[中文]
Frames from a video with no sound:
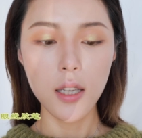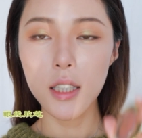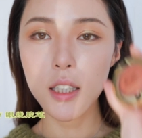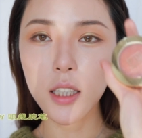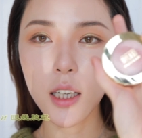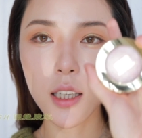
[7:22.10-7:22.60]

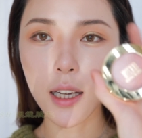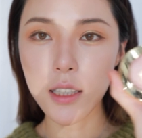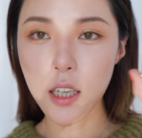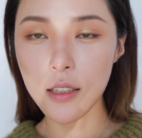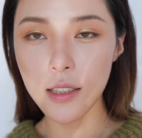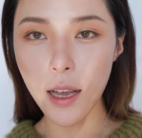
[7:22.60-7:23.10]
接着呢，来
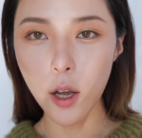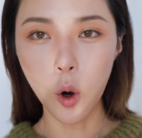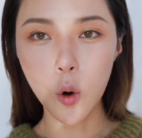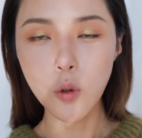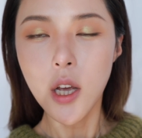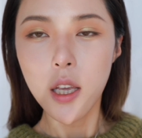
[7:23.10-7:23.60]
上腮
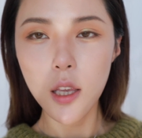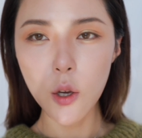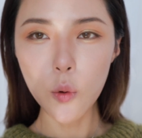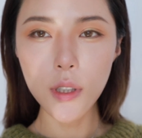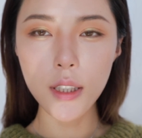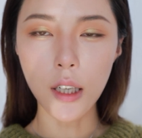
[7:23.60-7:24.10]
红，因
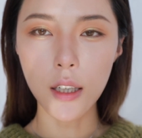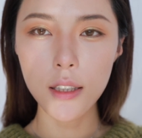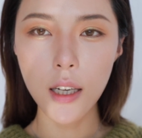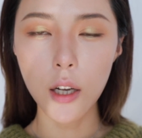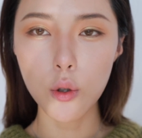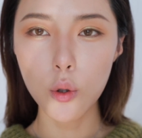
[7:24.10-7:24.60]
为我想了一
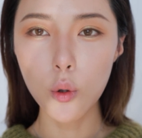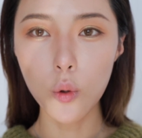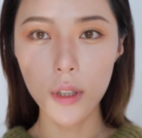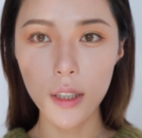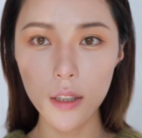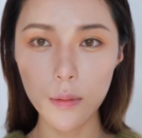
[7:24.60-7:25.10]
下，牛油
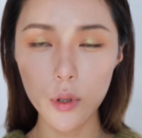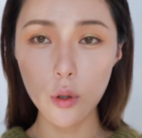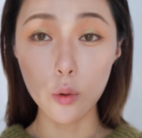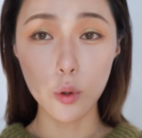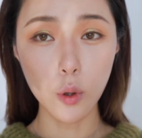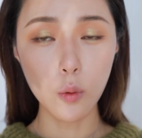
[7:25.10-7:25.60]
果的颜色不是那
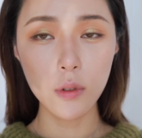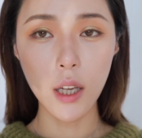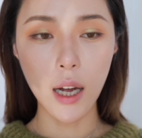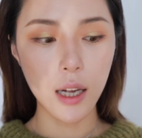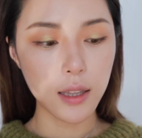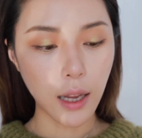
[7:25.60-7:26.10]
种棕
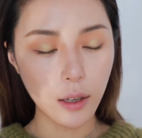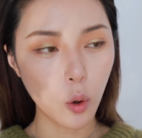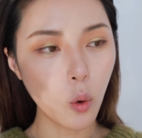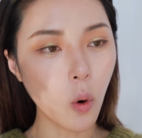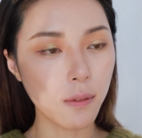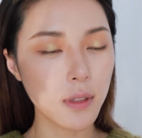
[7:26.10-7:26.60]
的、奶油
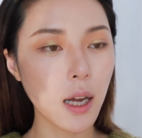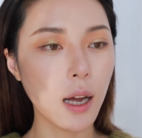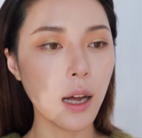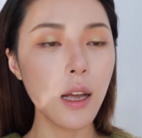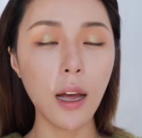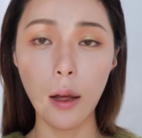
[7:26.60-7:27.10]
黄的，
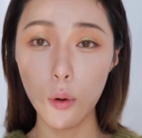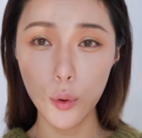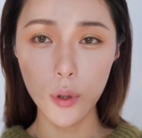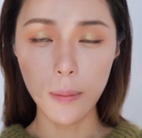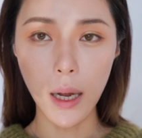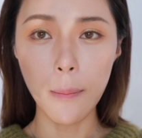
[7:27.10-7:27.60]
还有
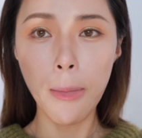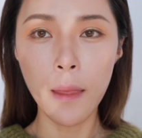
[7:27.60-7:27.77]
绿的嘛，